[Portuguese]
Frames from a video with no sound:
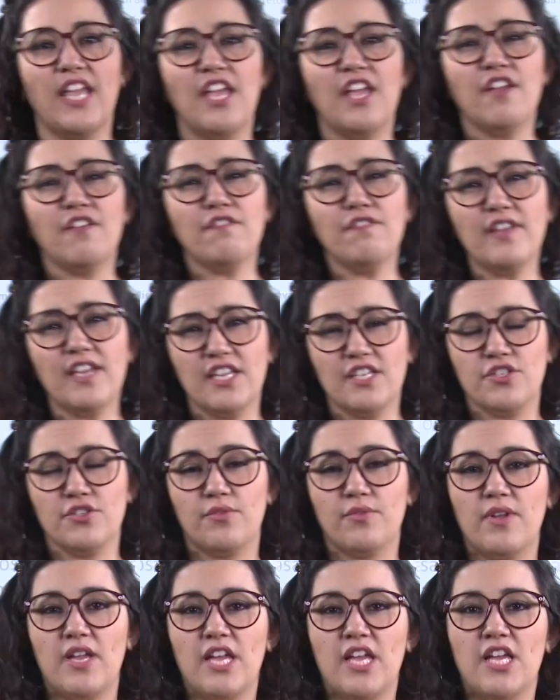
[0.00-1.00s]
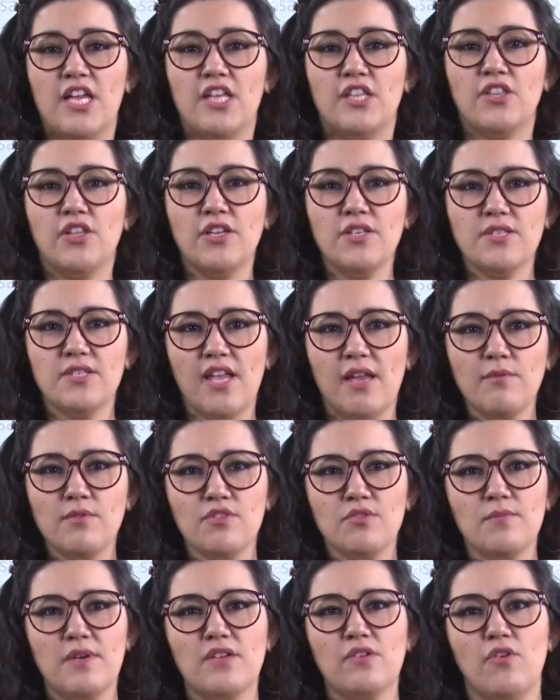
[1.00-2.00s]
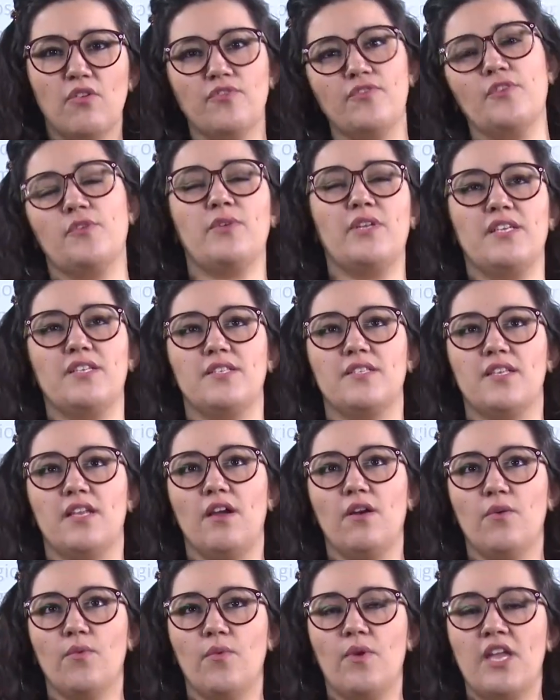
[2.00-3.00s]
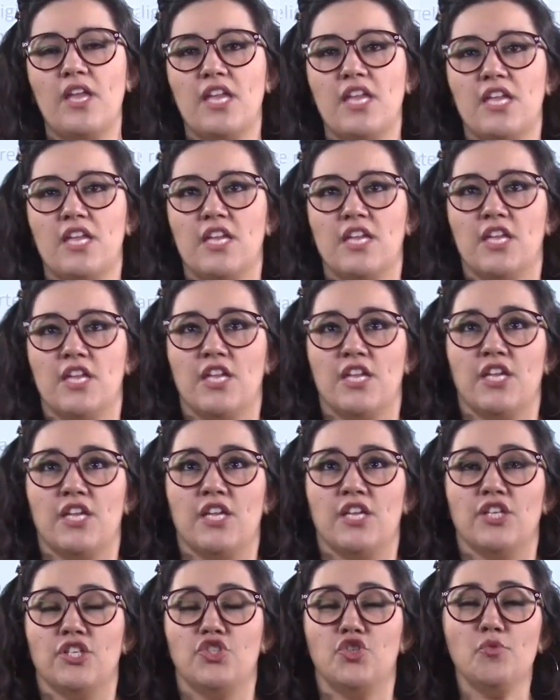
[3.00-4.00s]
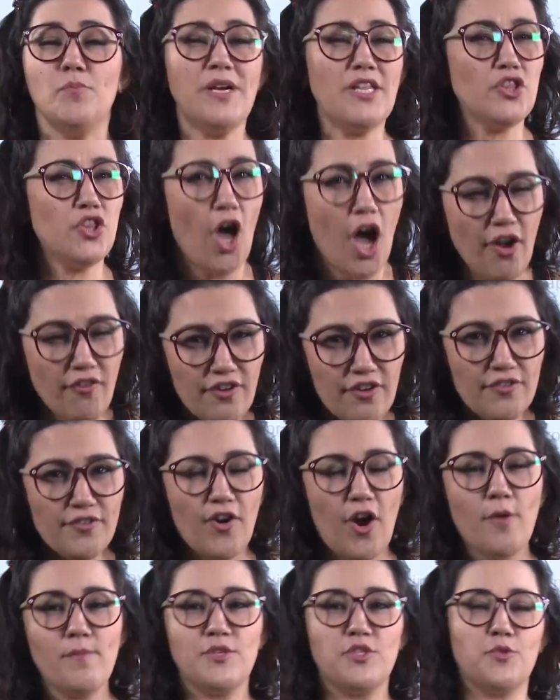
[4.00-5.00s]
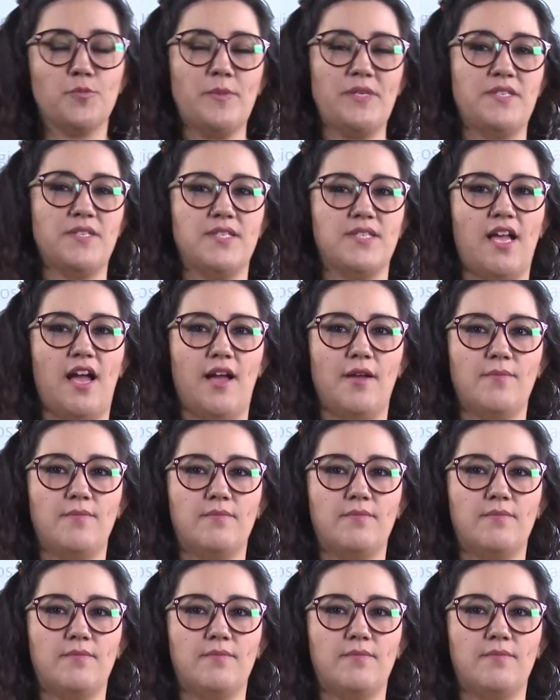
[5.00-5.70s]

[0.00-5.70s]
Vejam, nós temos uma configuração de uma nova forma de pensar,